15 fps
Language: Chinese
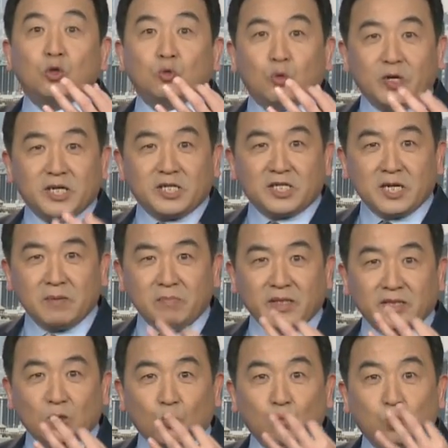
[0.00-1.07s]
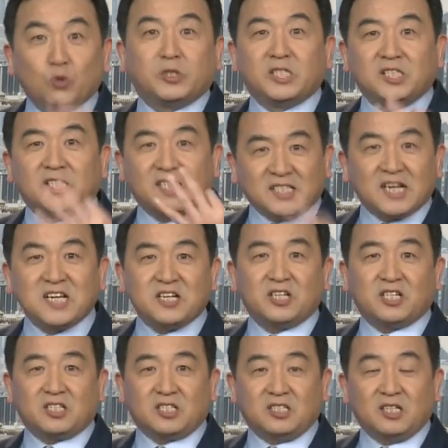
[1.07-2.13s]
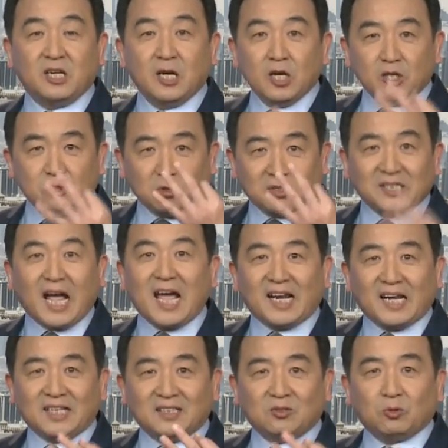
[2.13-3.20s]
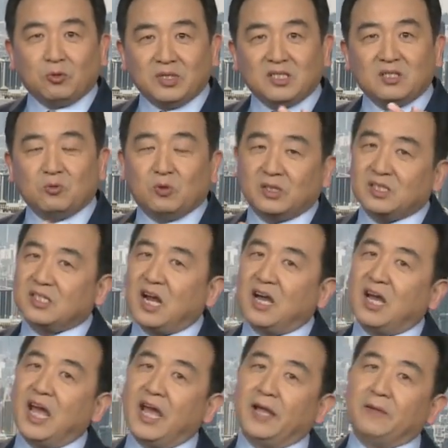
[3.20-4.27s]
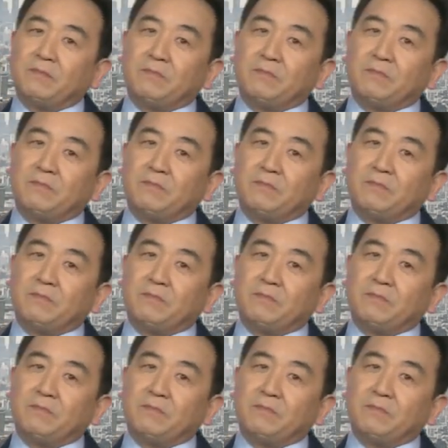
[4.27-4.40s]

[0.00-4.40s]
对生命的无知的认识所带来的对自我的伤害。